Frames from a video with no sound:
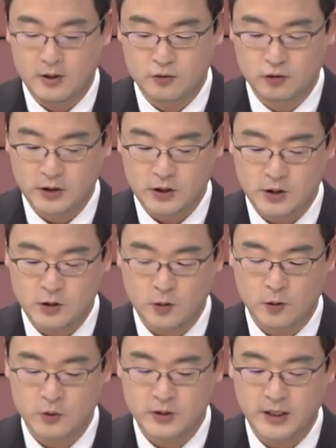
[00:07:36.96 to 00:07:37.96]
국내
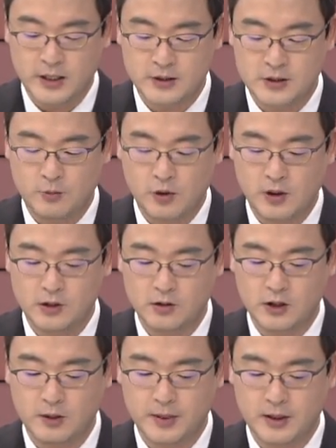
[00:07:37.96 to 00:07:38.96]
최초로 차량 시뮬레이터
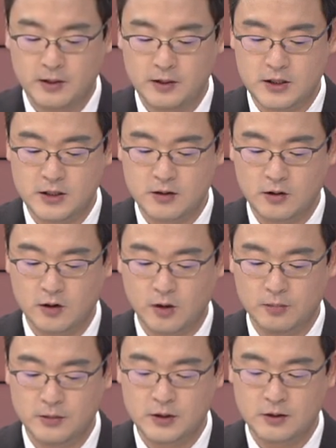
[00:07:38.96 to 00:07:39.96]
기반 디지털
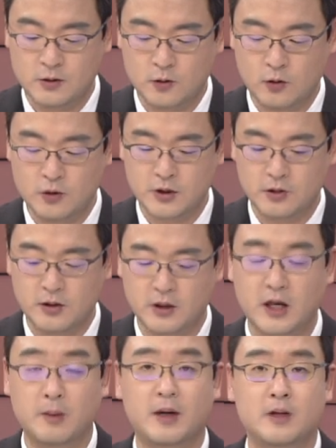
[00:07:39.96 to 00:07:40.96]
검증 솔루션을
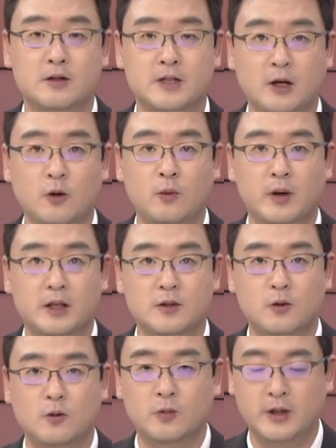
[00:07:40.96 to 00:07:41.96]
개발해서 상용화에
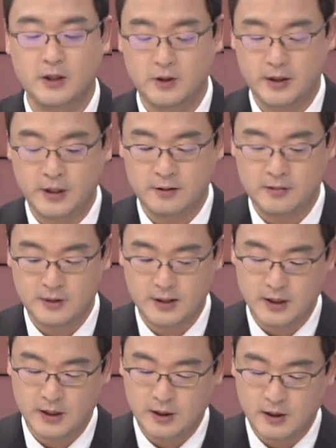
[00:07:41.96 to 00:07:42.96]
성공을 했는데요.
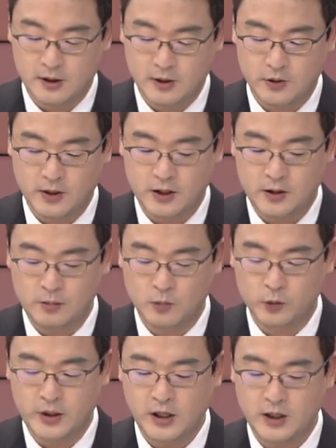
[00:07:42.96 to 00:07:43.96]
여기에는
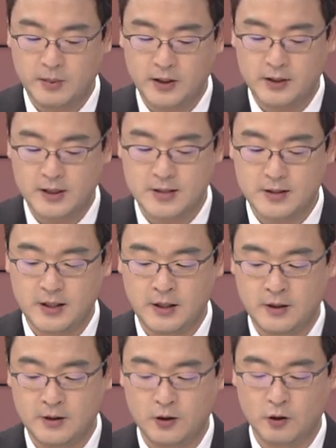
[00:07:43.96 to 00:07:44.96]
모델 기반
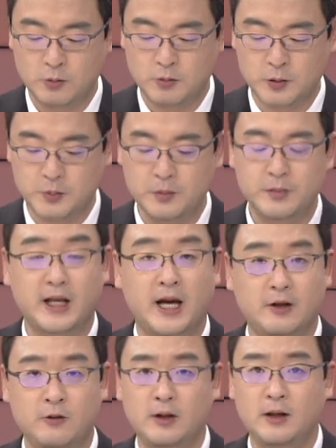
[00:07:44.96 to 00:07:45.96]
테스팅, 그리고 부품
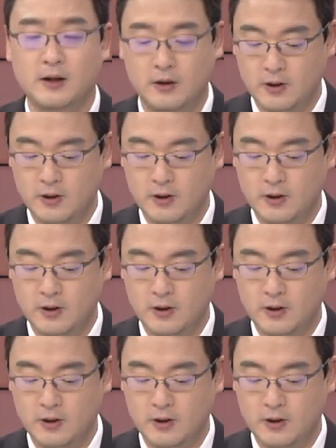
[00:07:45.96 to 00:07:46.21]
단위,